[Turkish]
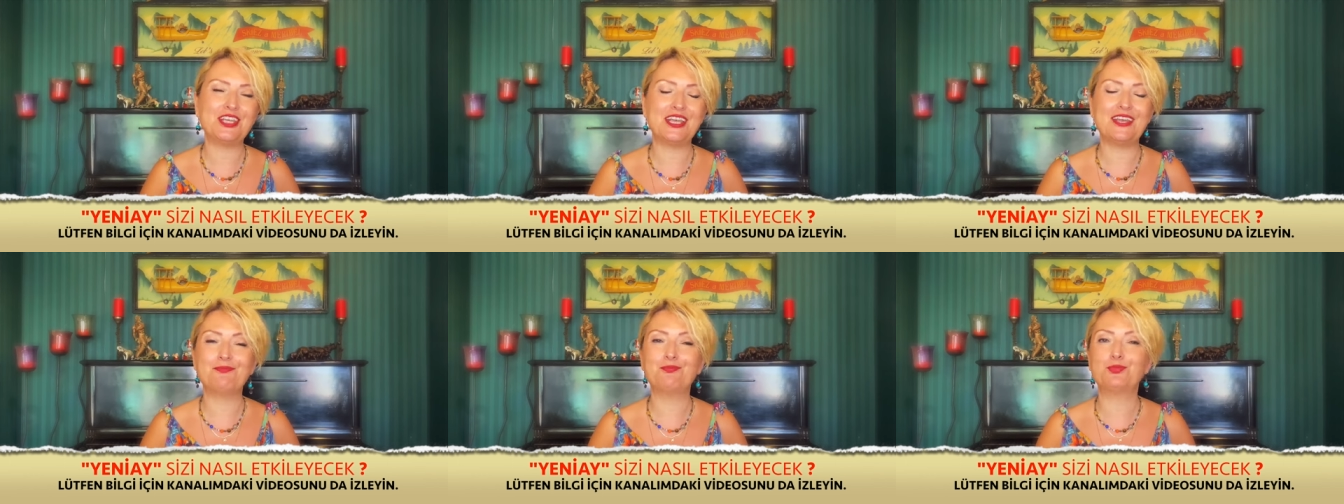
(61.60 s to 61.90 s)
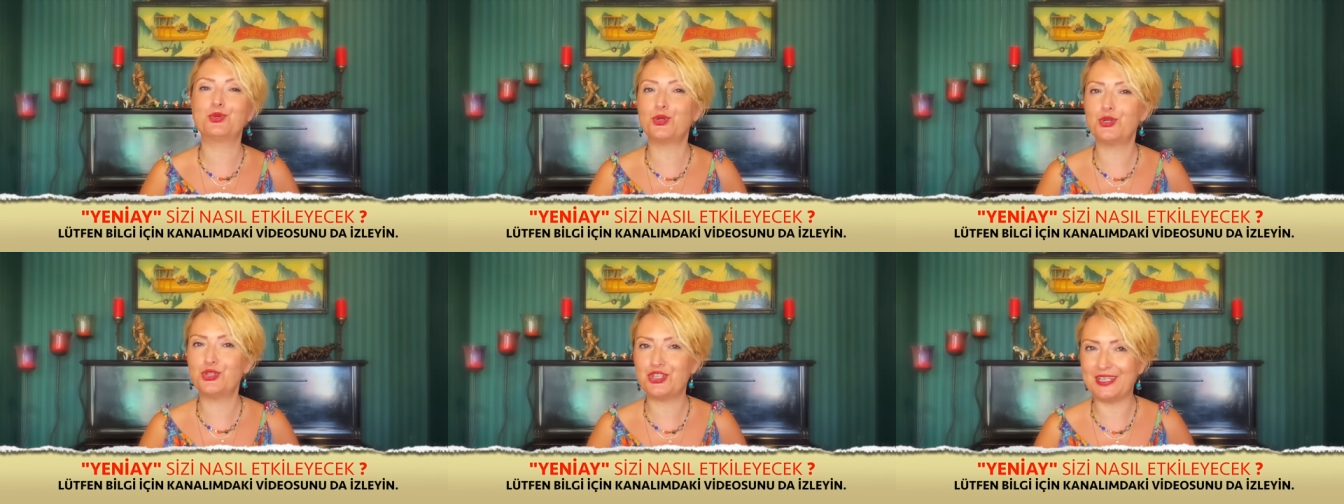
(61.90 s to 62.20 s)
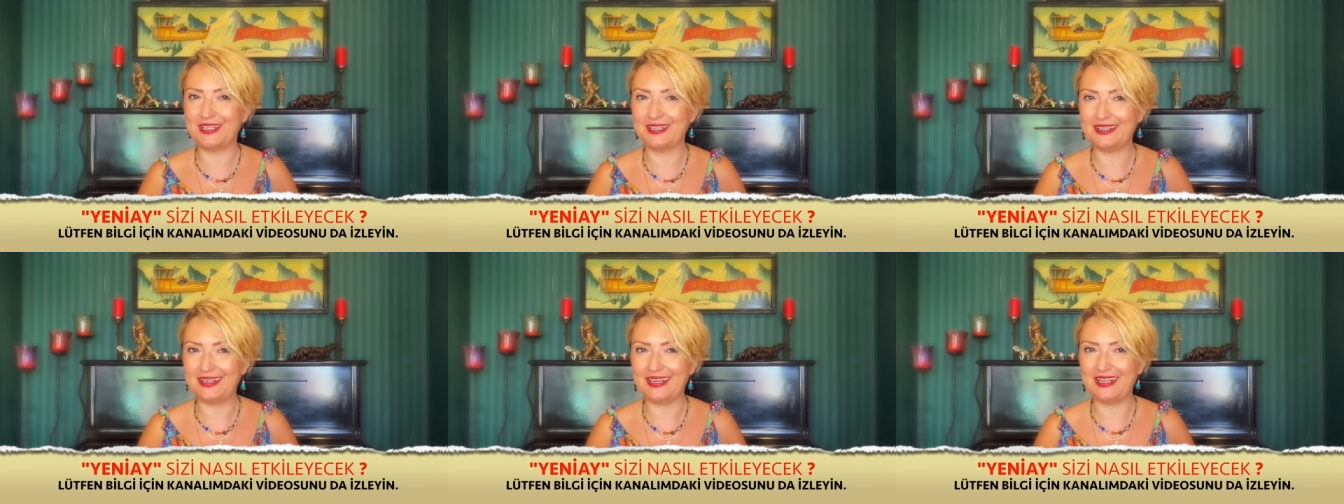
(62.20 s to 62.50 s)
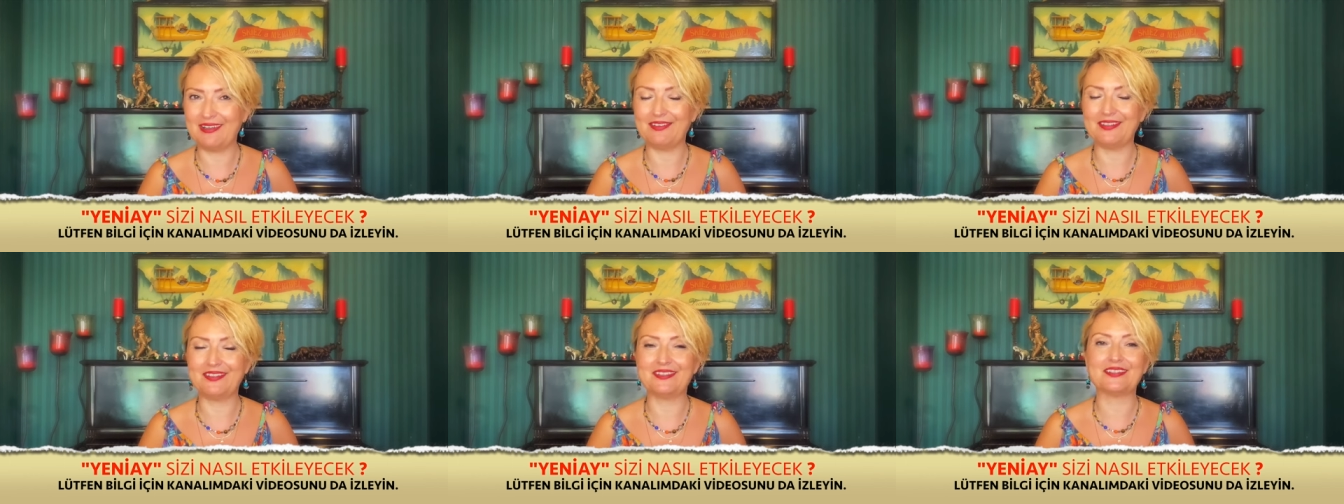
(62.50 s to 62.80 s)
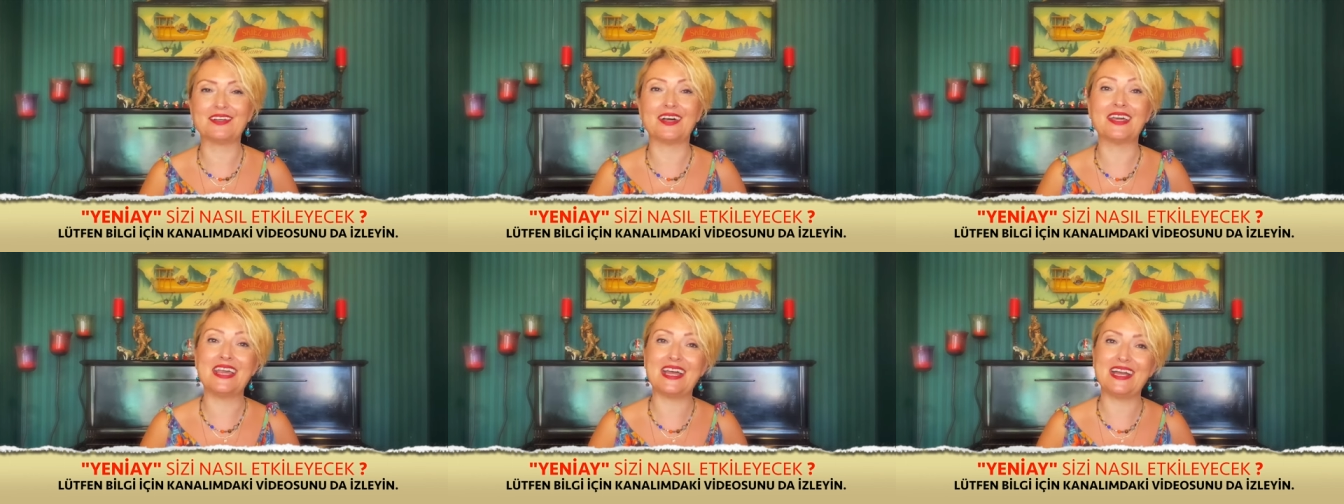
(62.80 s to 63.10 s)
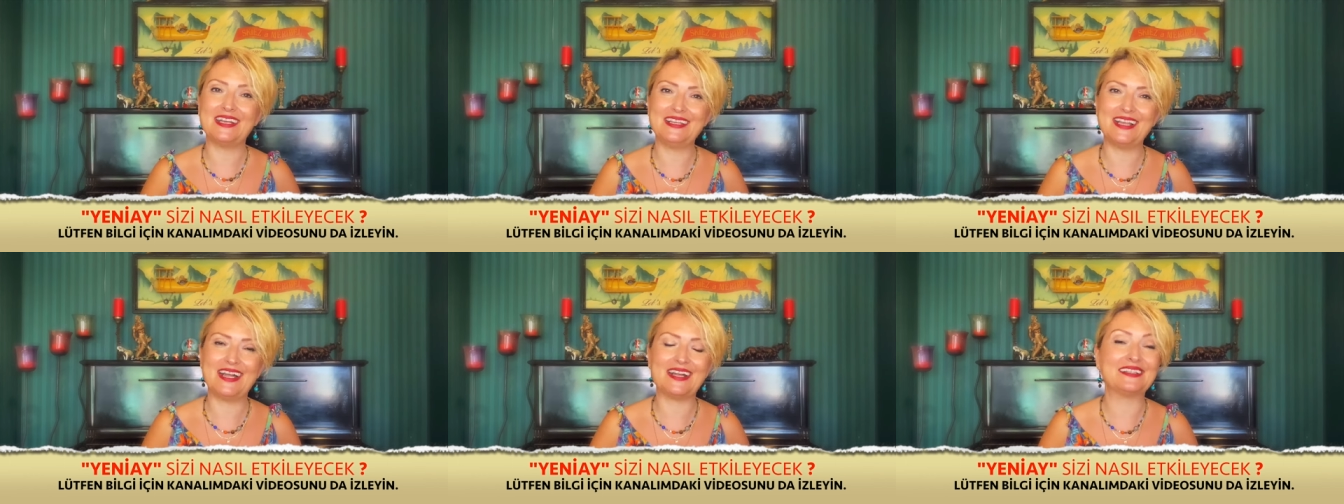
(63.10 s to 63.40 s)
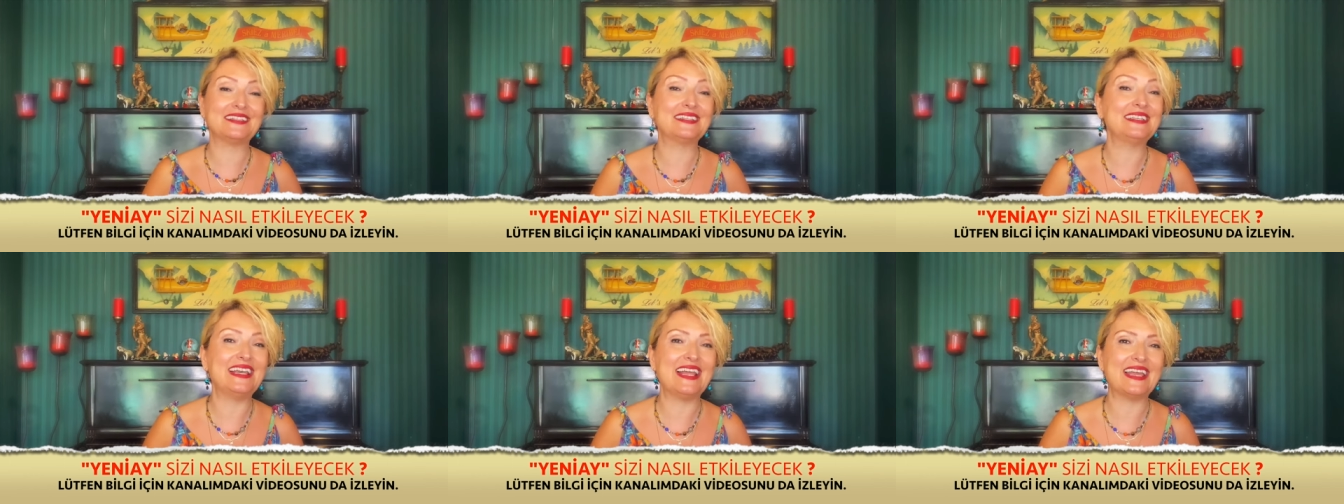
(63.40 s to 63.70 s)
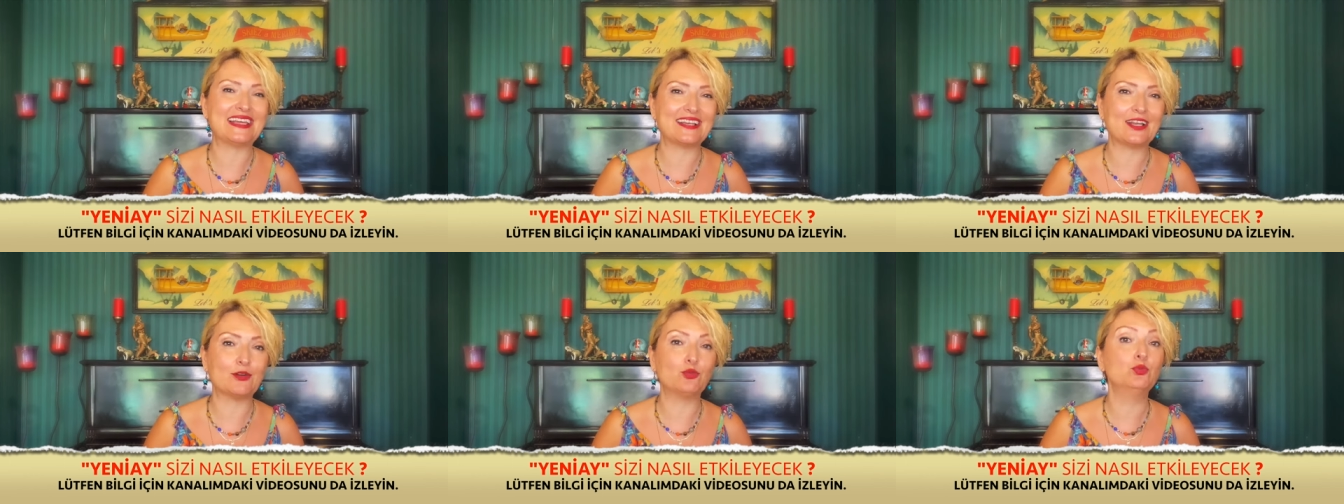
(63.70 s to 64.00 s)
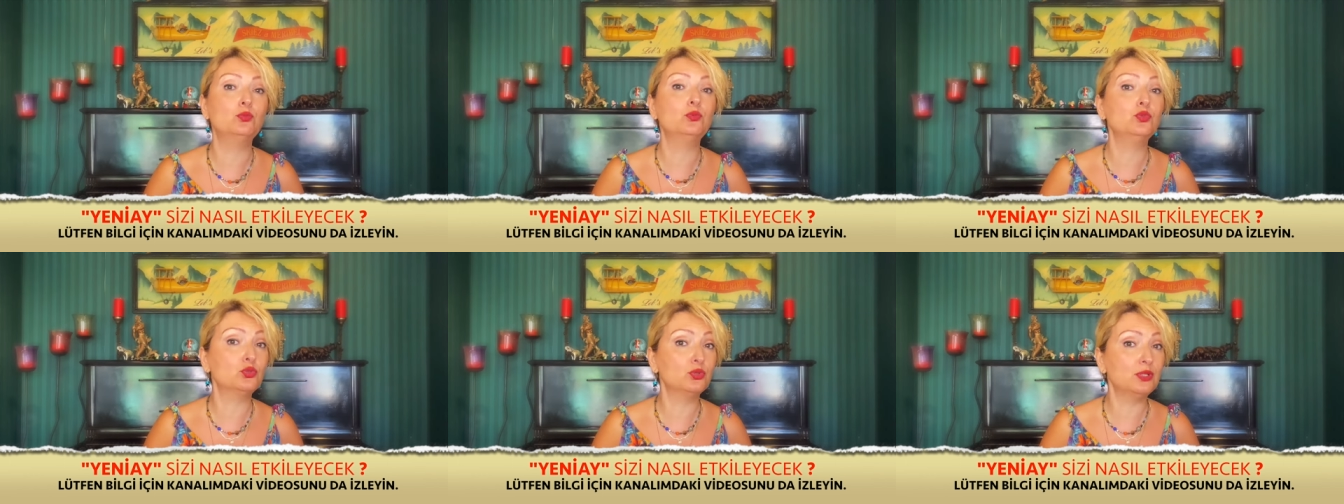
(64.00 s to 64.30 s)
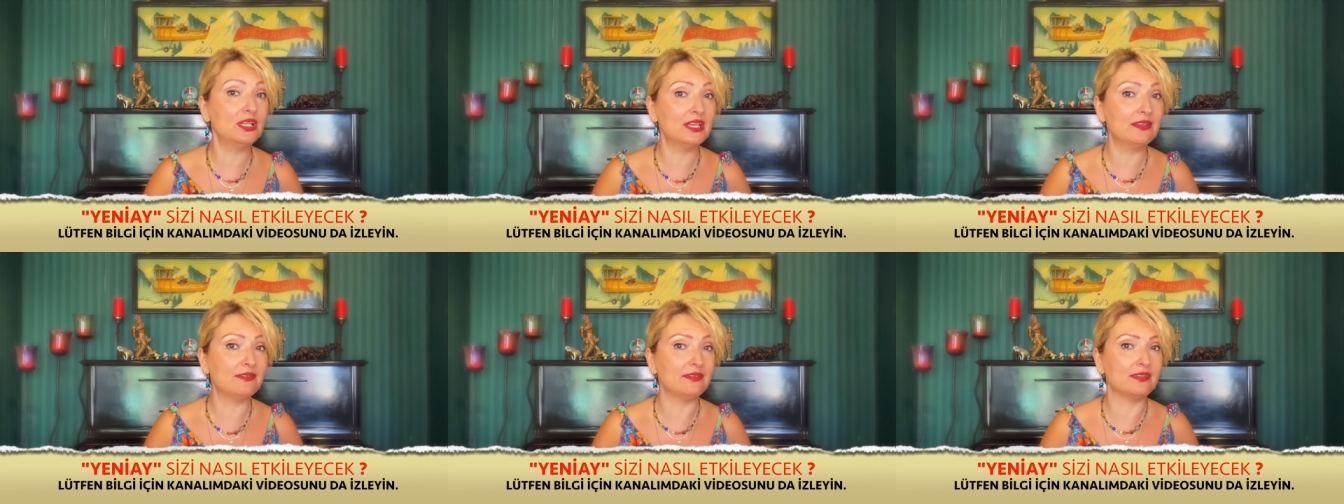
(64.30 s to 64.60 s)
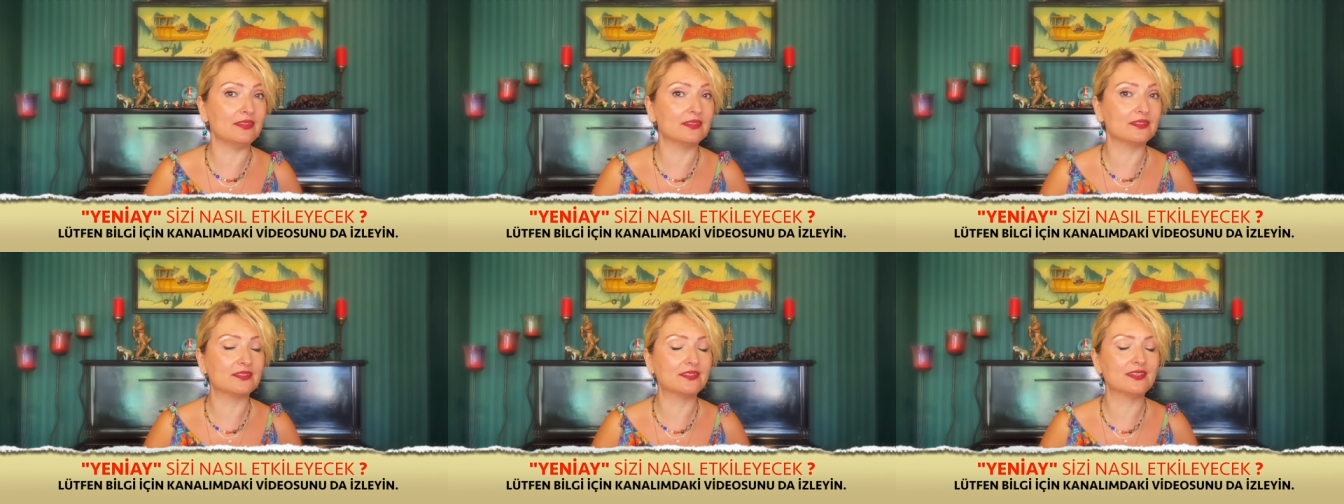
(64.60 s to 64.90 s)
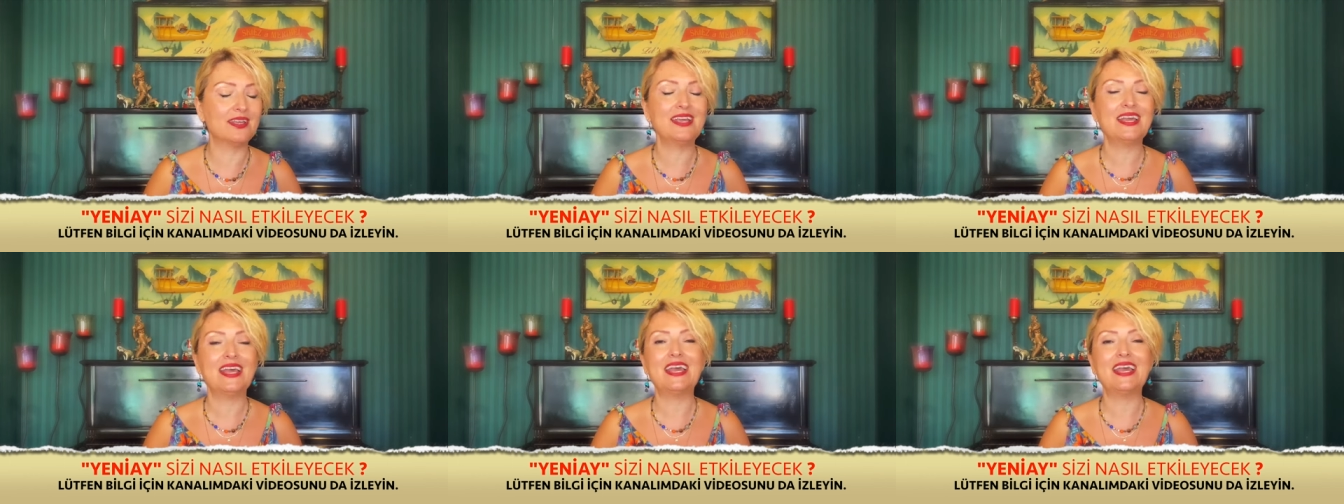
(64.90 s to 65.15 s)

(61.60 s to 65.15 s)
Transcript: ev projeleri evidir, hayaller, dilekler, umutlar evidir.